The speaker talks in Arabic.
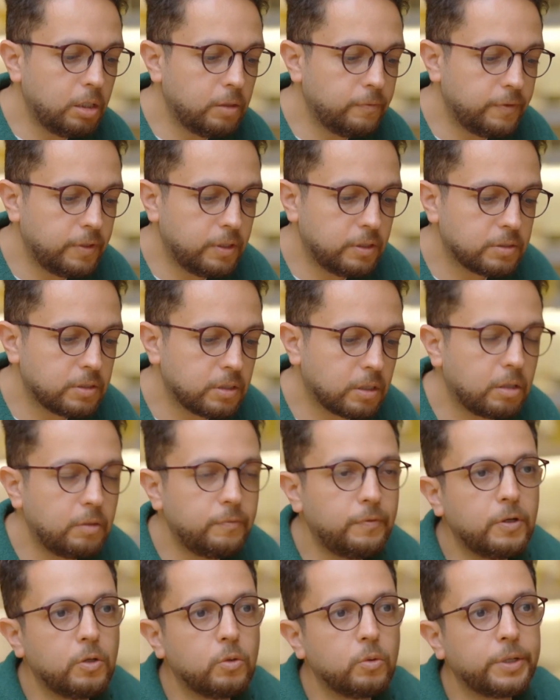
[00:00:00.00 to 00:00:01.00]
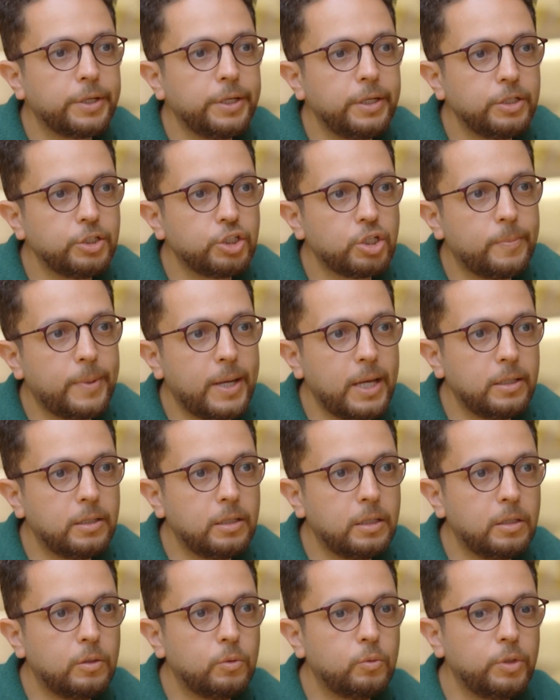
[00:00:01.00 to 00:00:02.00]
اللي في الثقافه الكوريه
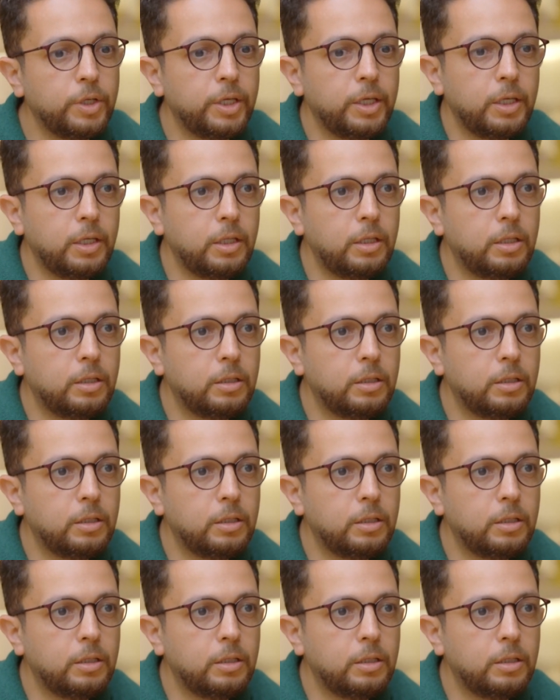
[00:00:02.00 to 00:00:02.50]
شبهنا وايه